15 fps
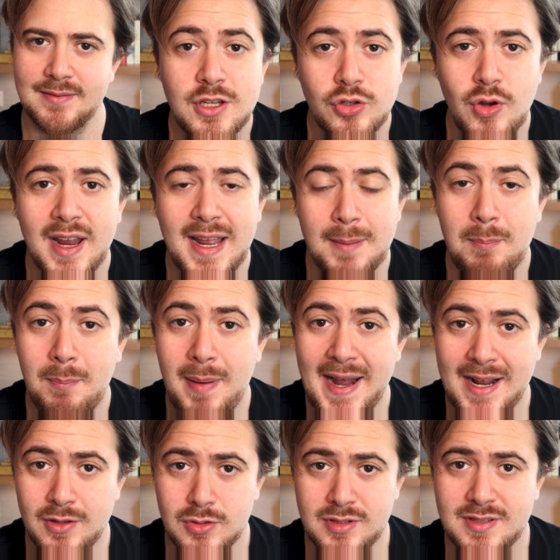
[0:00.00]
E cioè che
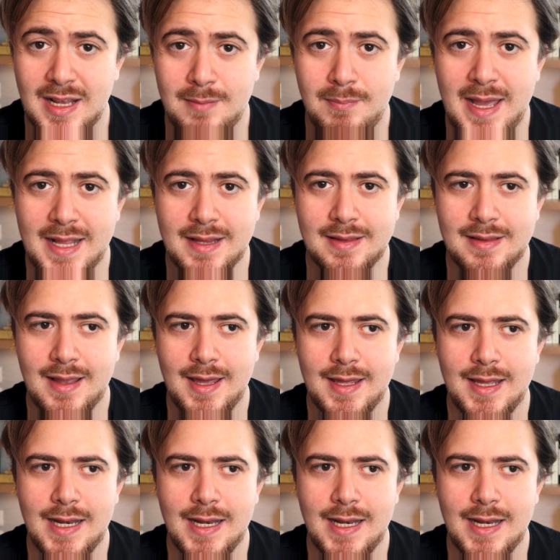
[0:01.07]
paradossalmente